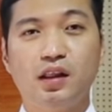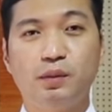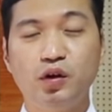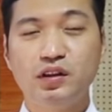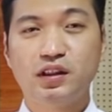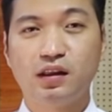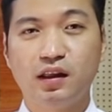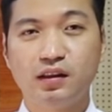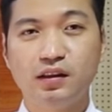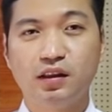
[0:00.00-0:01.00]
이번
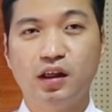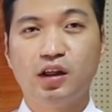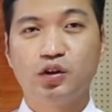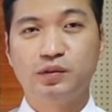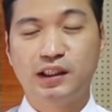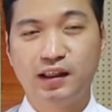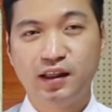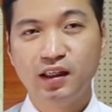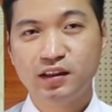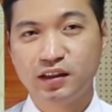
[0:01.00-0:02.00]
시간에는 좀
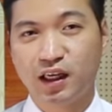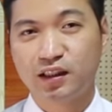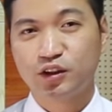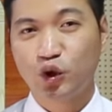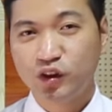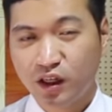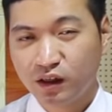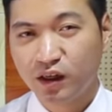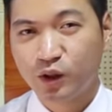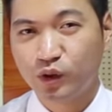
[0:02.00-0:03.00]
재테크의 첫
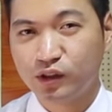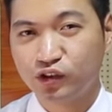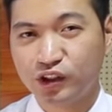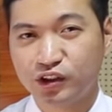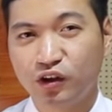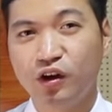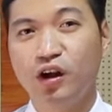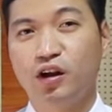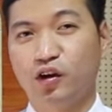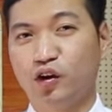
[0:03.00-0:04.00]
단계라고 할 수 있죠.
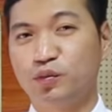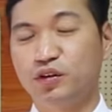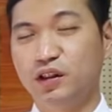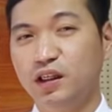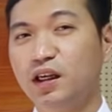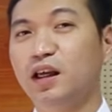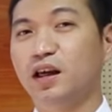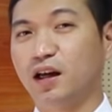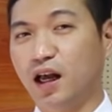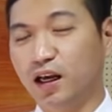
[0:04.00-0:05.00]
여러분들이
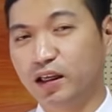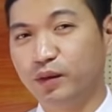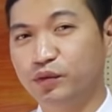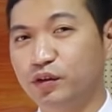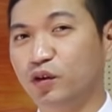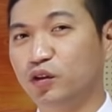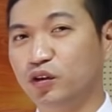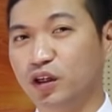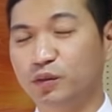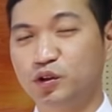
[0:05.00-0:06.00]
가계부를
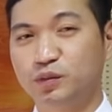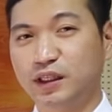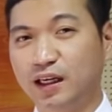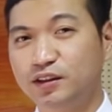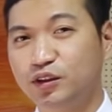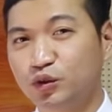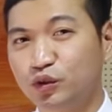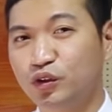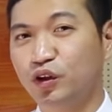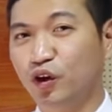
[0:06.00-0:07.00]
어떻게 하면 좀 잘
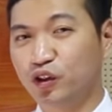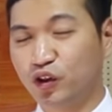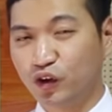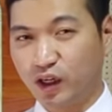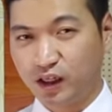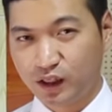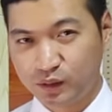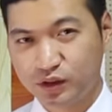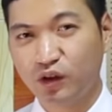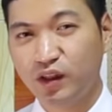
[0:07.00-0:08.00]
쓰고 어떤
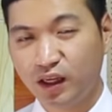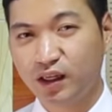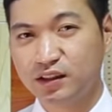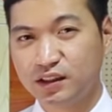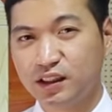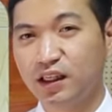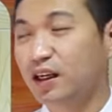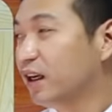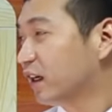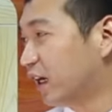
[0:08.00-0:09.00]
가계부를 선택할지
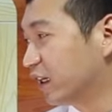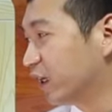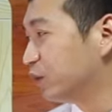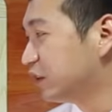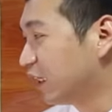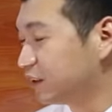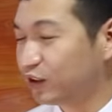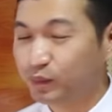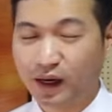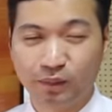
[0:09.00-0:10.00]
가계부
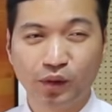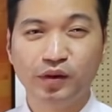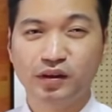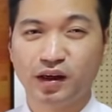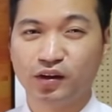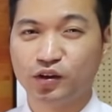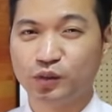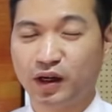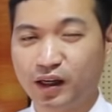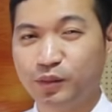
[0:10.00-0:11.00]
작성 방법에 대해서
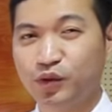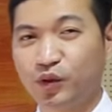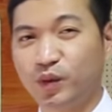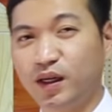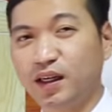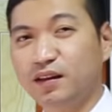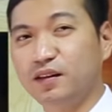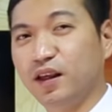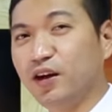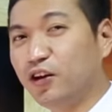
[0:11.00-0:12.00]
좀 알아보도록
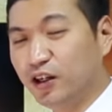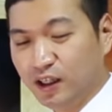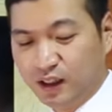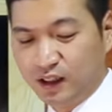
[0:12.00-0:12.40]
하겠는데요.